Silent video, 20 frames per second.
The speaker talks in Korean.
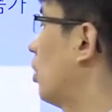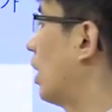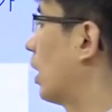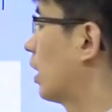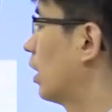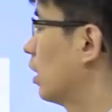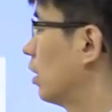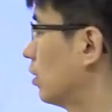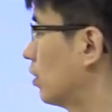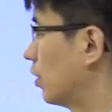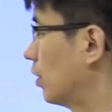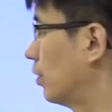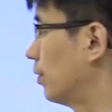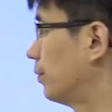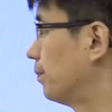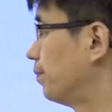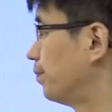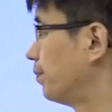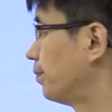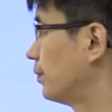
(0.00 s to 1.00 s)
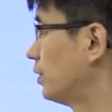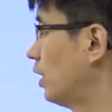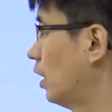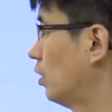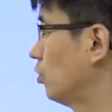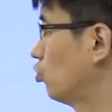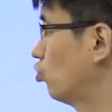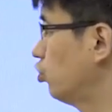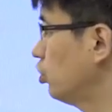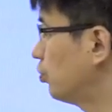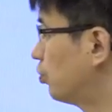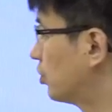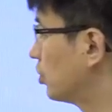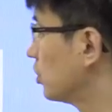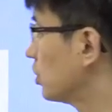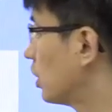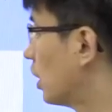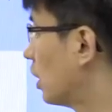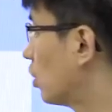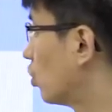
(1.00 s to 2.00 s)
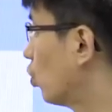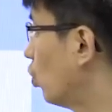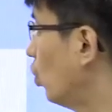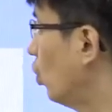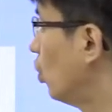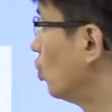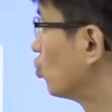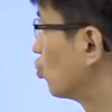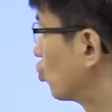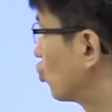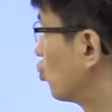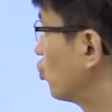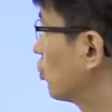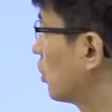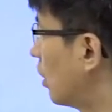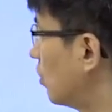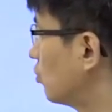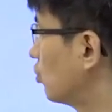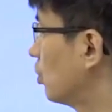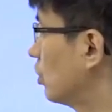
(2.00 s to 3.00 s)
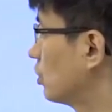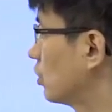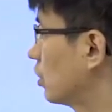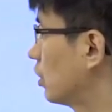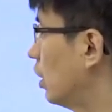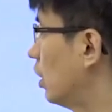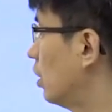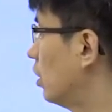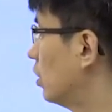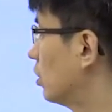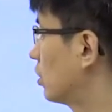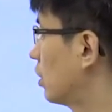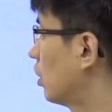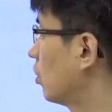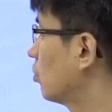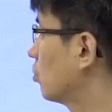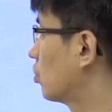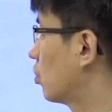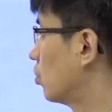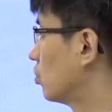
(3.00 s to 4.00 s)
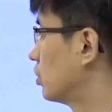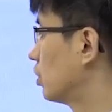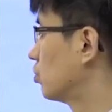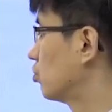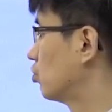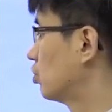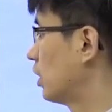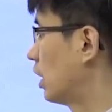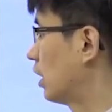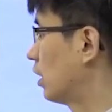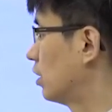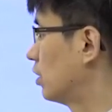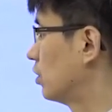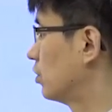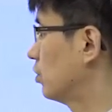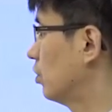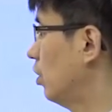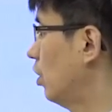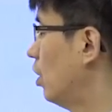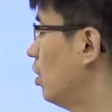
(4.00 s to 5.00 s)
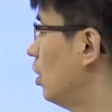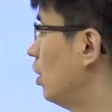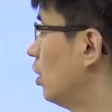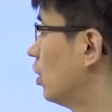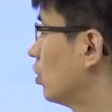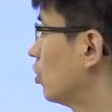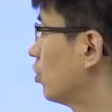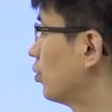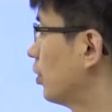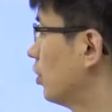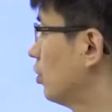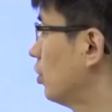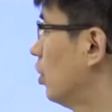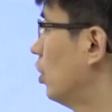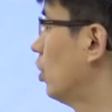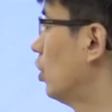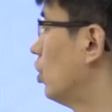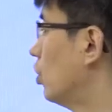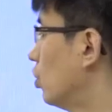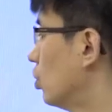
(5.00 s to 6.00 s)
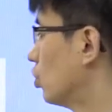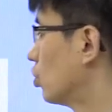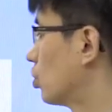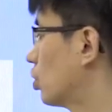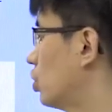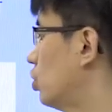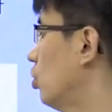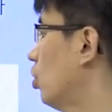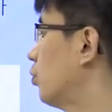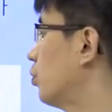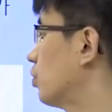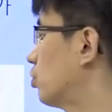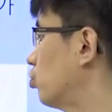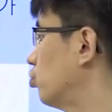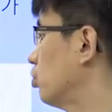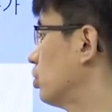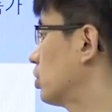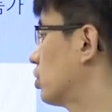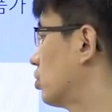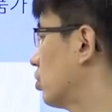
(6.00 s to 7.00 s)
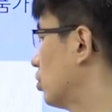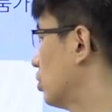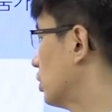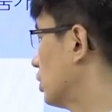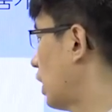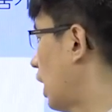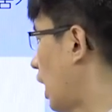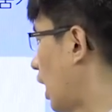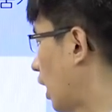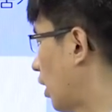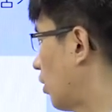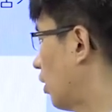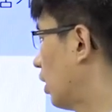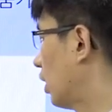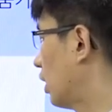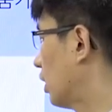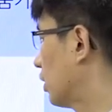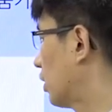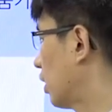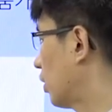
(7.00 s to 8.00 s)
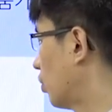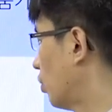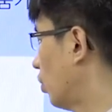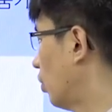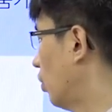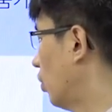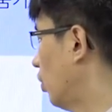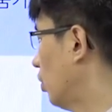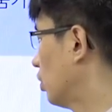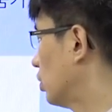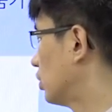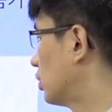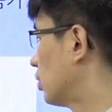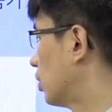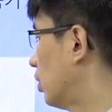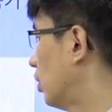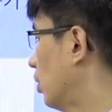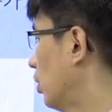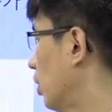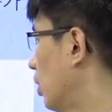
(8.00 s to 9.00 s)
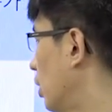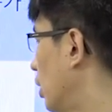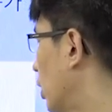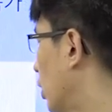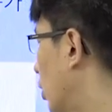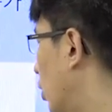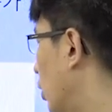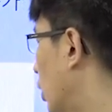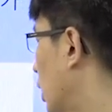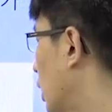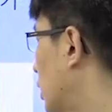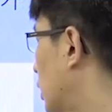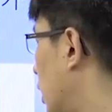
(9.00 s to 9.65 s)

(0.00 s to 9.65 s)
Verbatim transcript: 또 악화가 돼요. 자, 수입 증가하고 수출 감소하니까 당연히 경상수지 악화되죠. 그러면 기업의 수익성은 악화가 되고 그죠? 거기에